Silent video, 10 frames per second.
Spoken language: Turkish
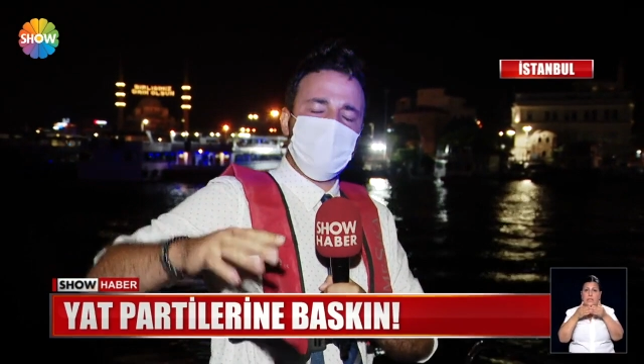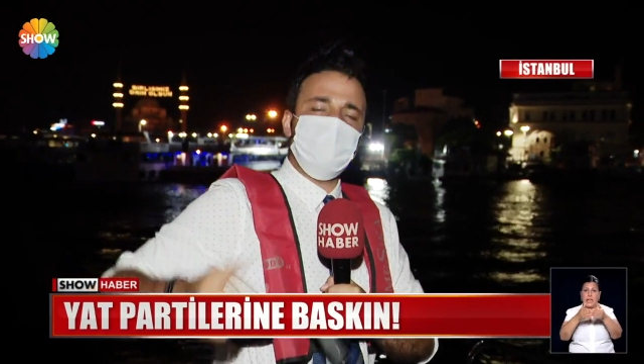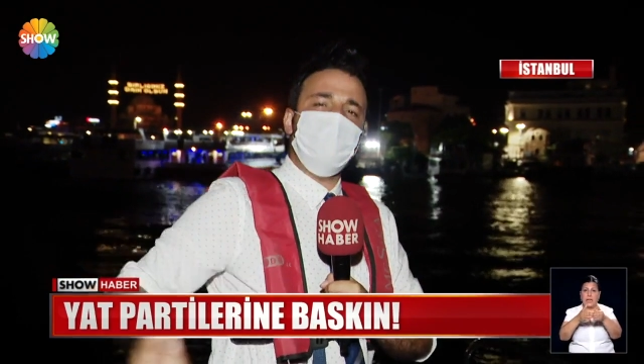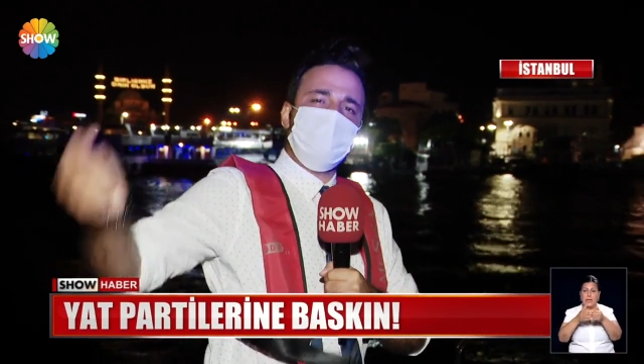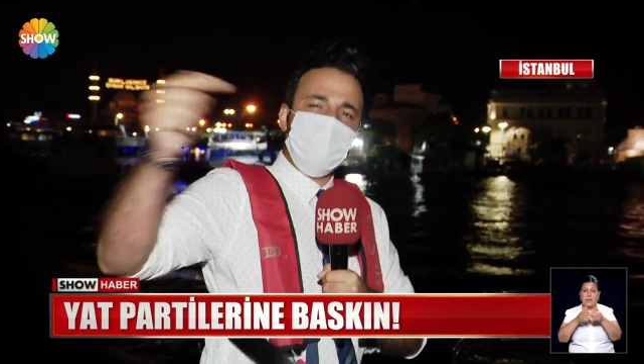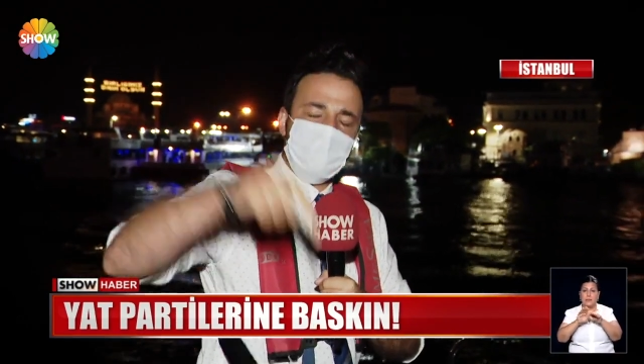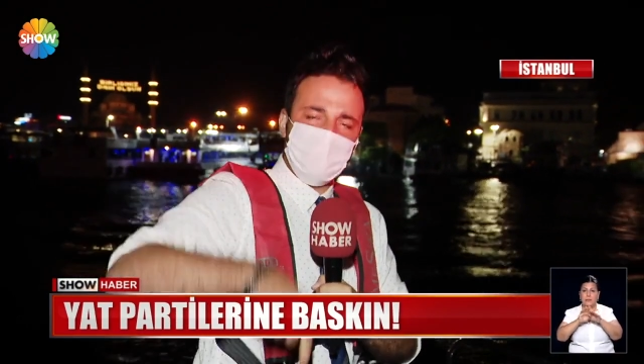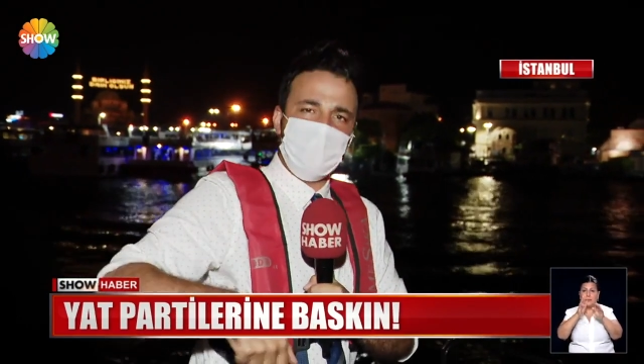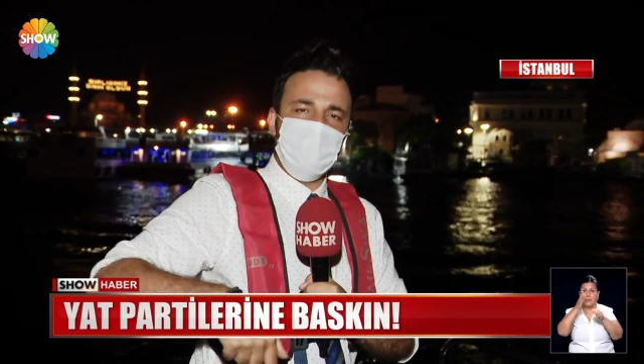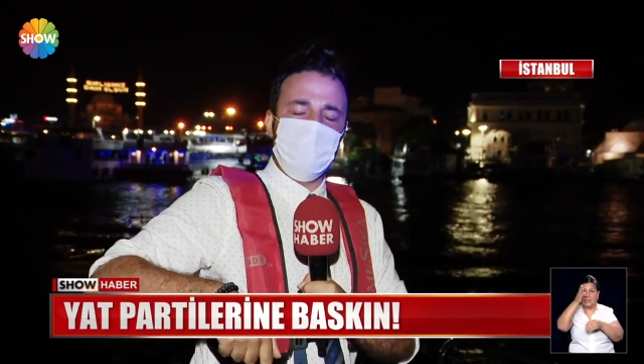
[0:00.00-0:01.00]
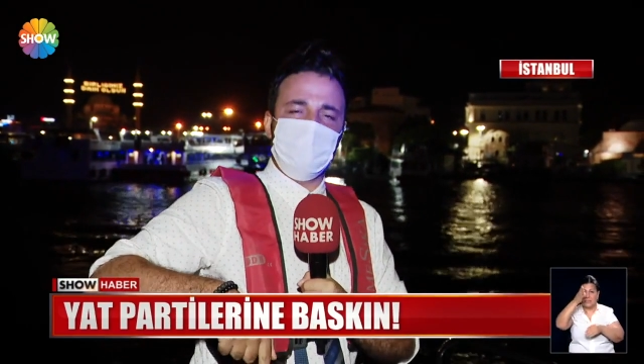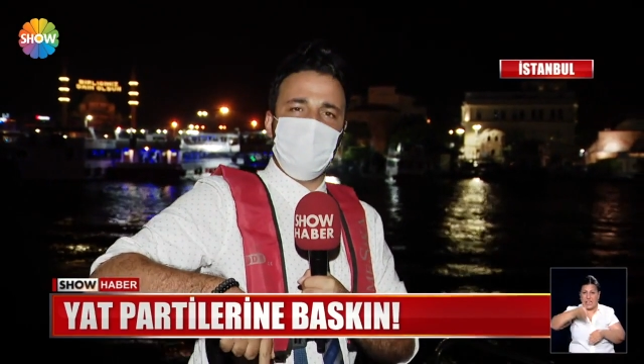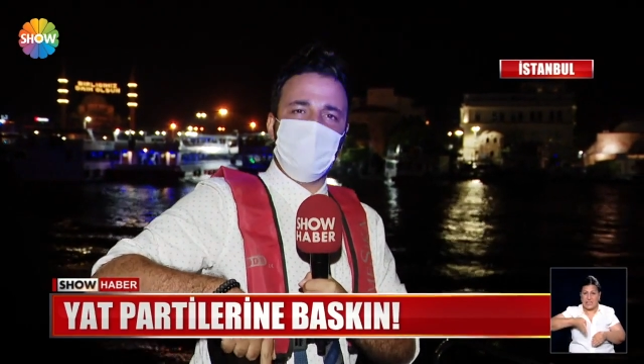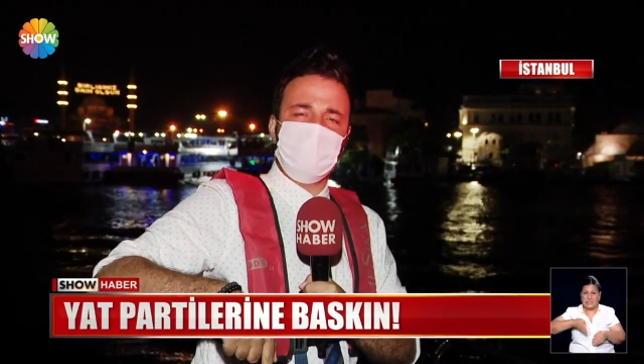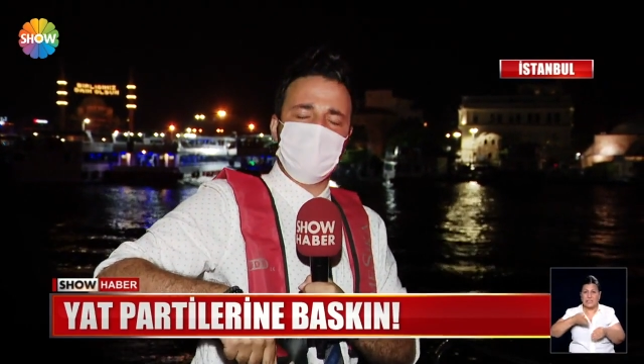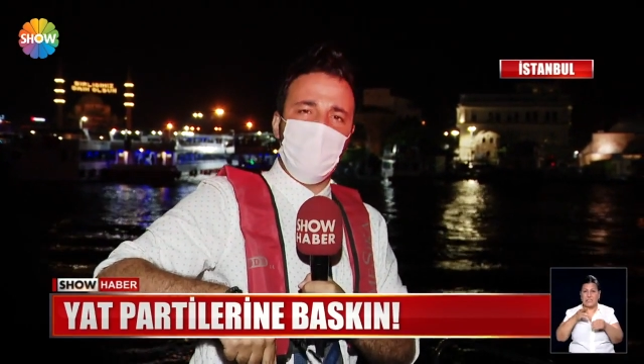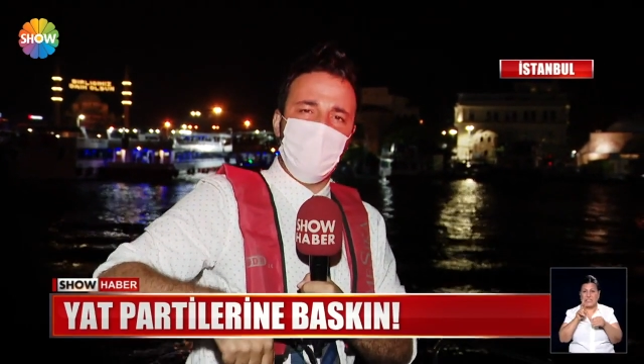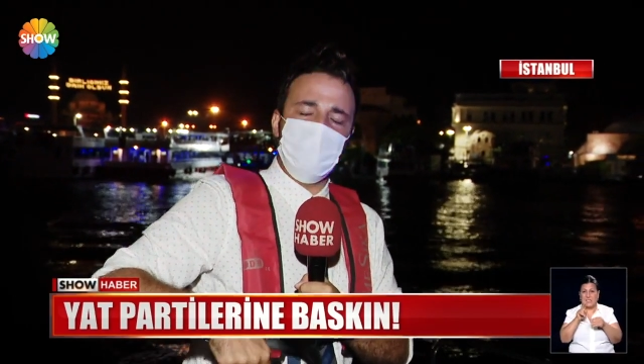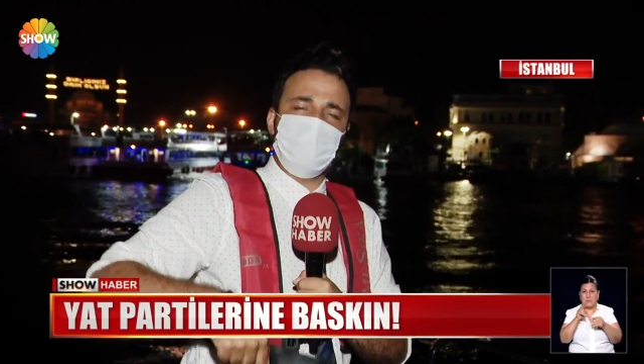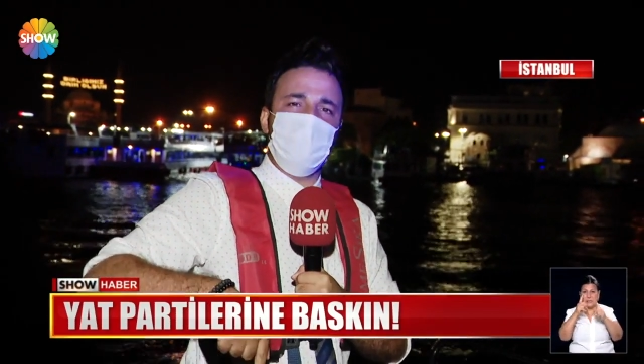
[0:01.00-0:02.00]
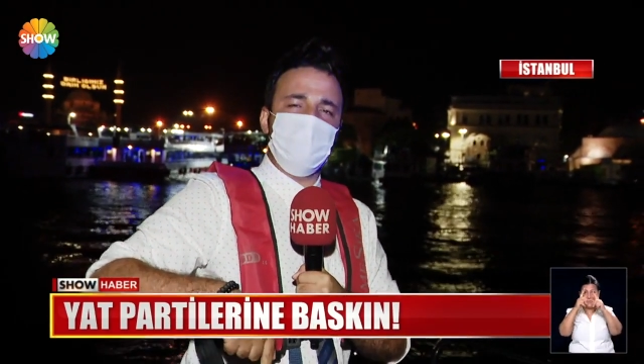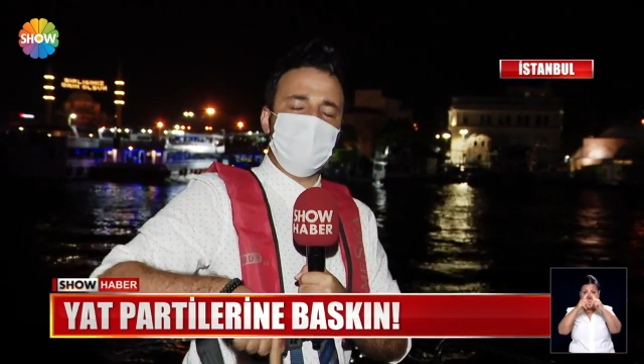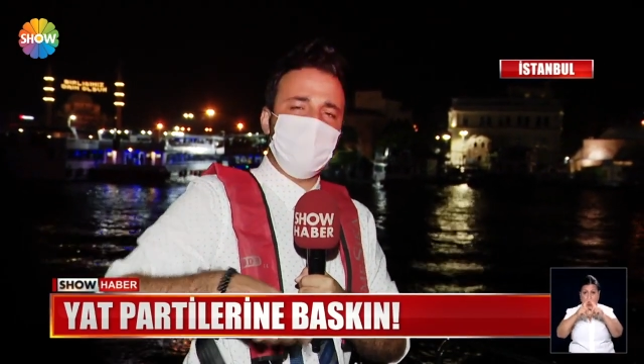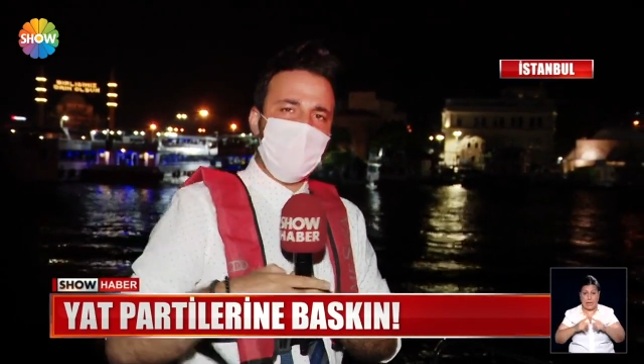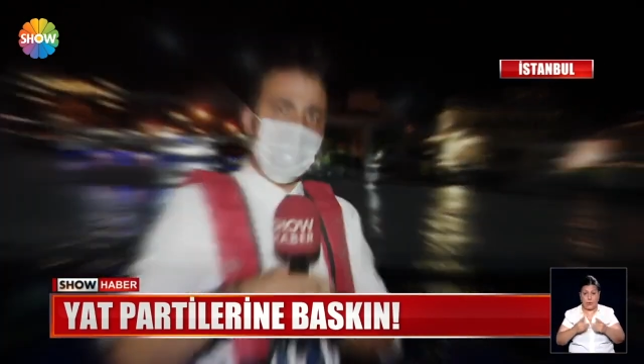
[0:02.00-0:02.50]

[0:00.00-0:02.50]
yarısı kadar olması lazım Covid döneminde.